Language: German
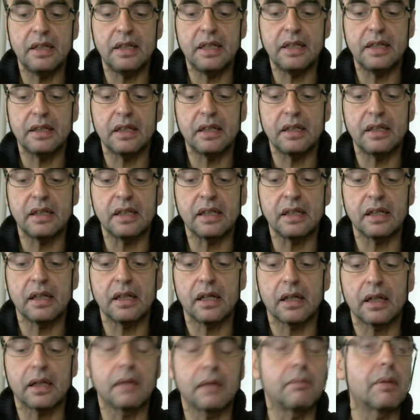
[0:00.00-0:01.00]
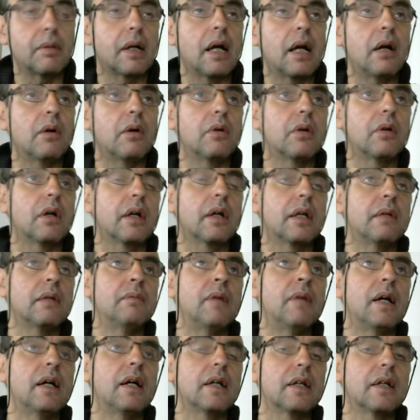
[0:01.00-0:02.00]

dieser Dinge Gebrauch gemacht.